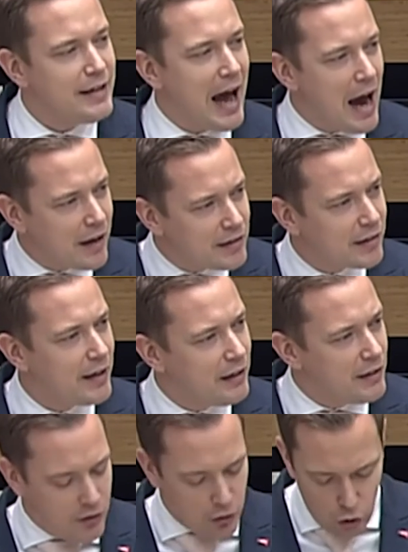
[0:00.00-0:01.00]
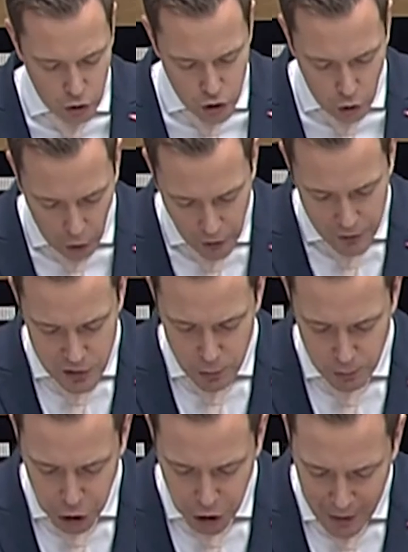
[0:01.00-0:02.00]
nachträgliche Kontrolle
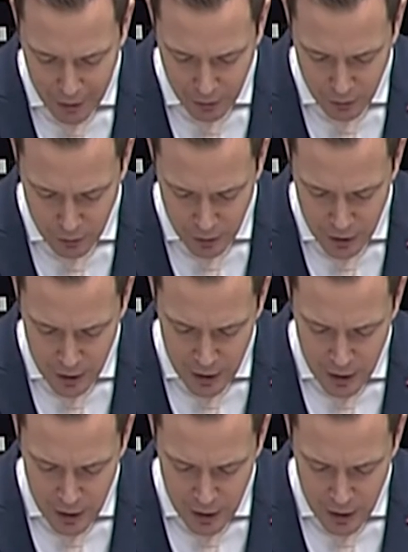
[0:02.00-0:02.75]
zu beschränken,